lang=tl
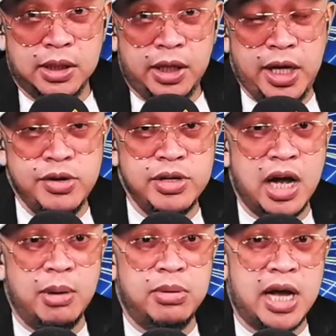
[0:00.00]
Eh, yun
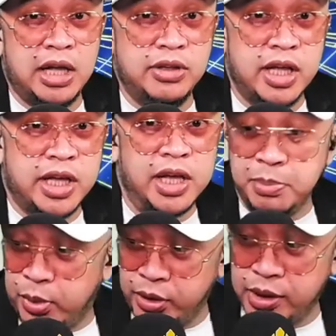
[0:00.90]
yung abogado,
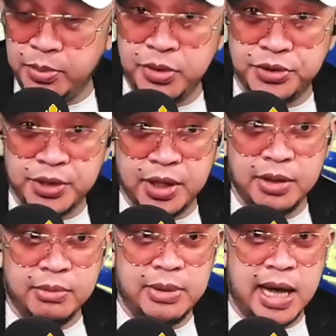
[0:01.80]
nagiging for the views eh.
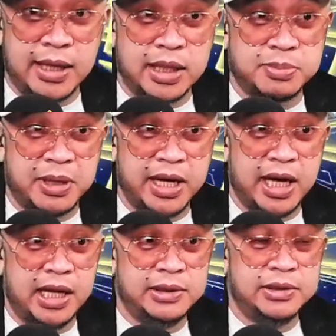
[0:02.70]
Vloggers pa
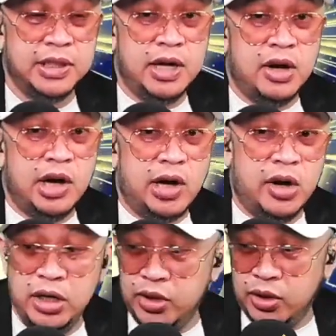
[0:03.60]
kaya.
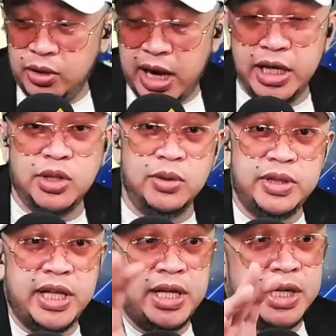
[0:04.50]
Although, I
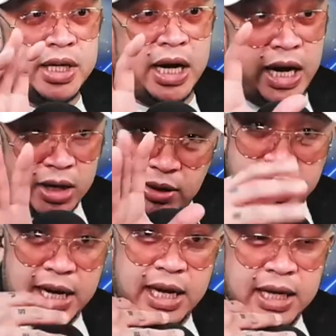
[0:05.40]
don't think, ako
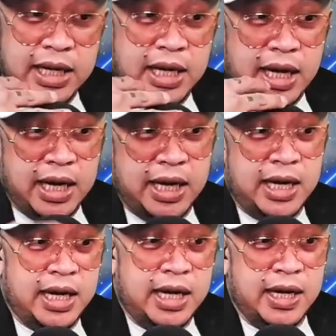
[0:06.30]
ah,
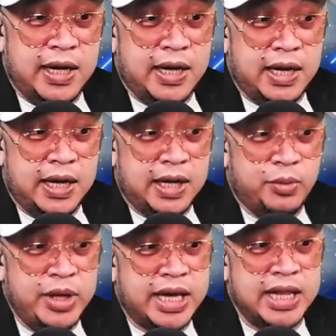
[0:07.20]
uh,
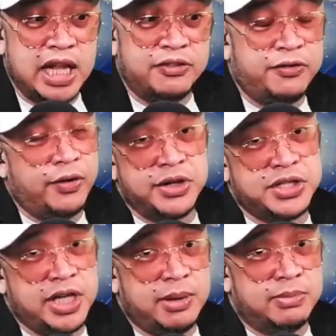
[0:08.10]
we cannot
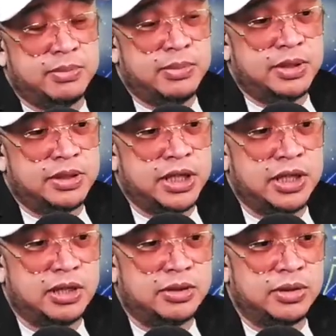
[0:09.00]
force them
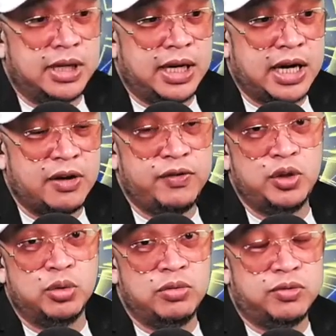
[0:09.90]
Senator uh, Rafi
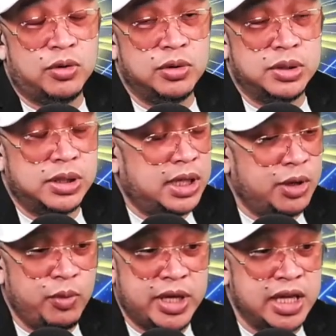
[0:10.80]
Tulfo,
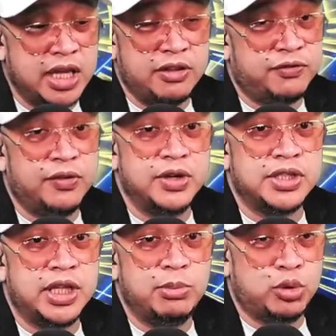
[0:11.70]
uh, we cannot
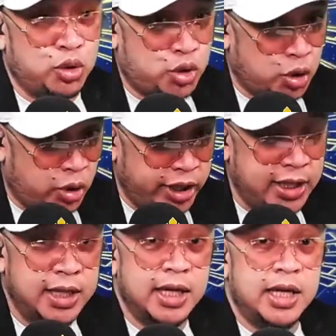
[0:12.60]
force them to
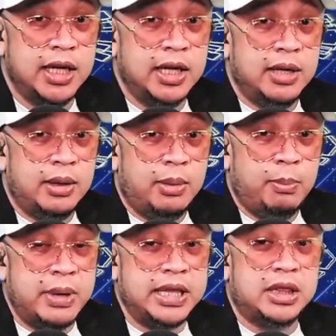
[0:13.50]
join,
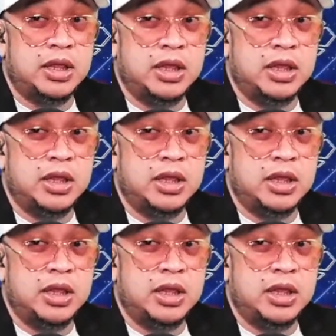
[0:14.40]
but